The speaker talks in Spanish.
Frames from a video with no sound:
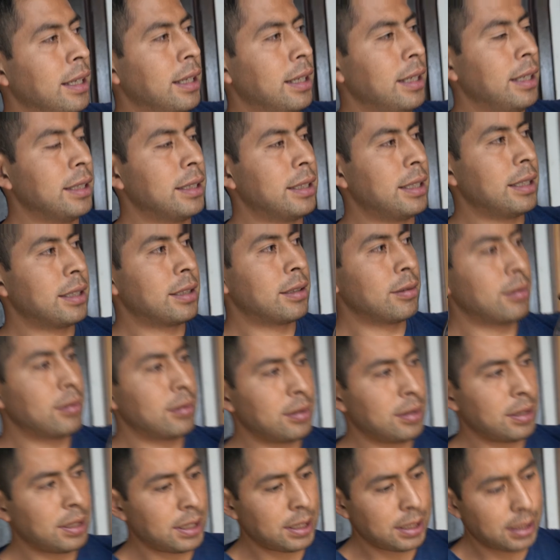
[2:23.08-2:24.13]
Este es
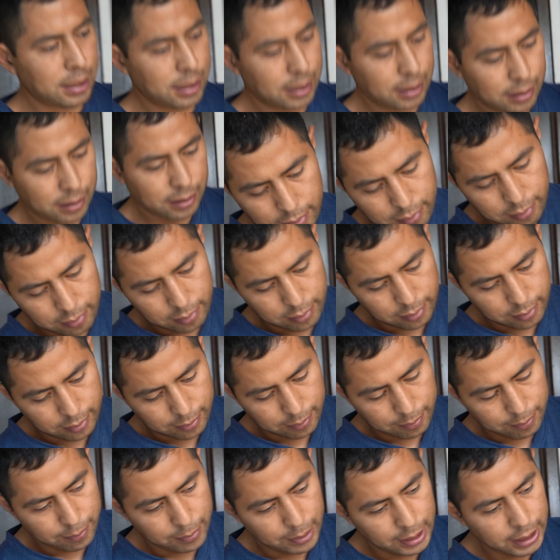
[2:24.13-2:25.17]
un, eh,
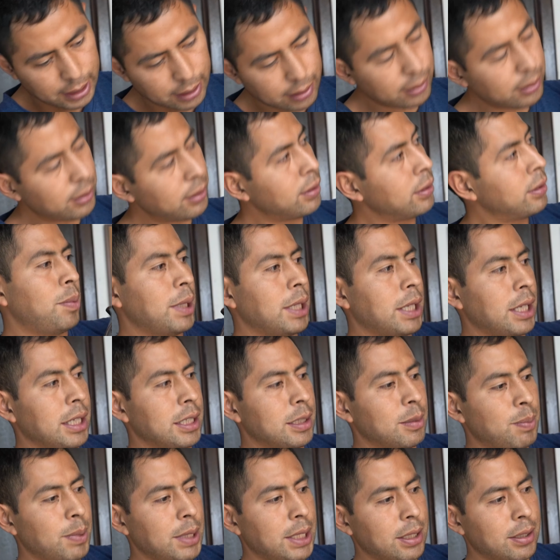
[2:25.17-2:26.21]
marco para
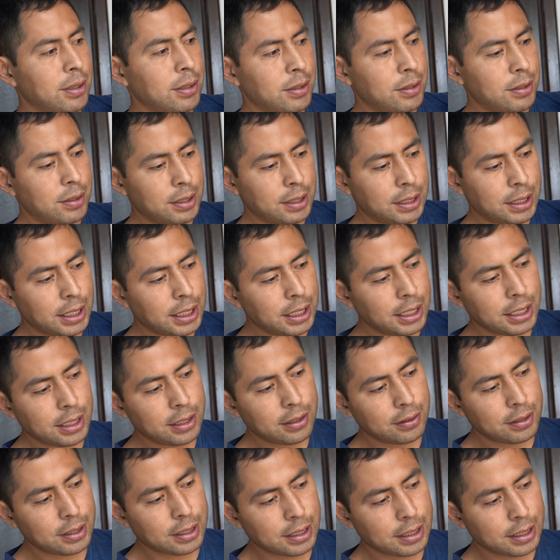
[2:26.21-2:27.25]
espejo,
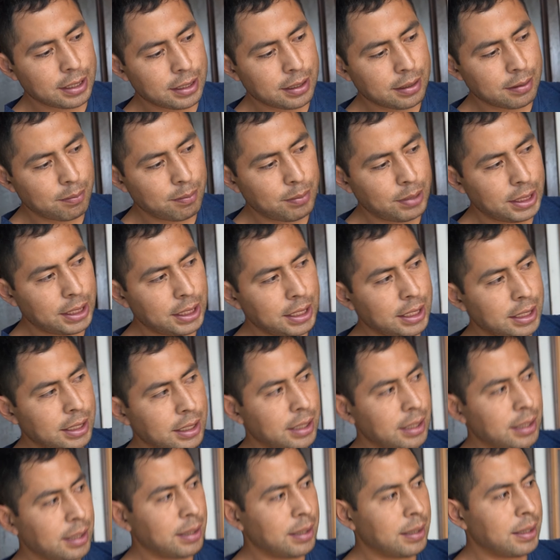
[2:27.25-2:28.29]
tallado en madera
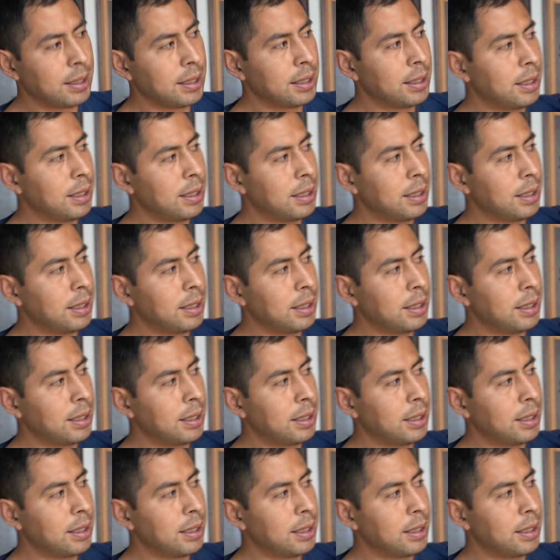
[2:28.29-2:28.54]
de,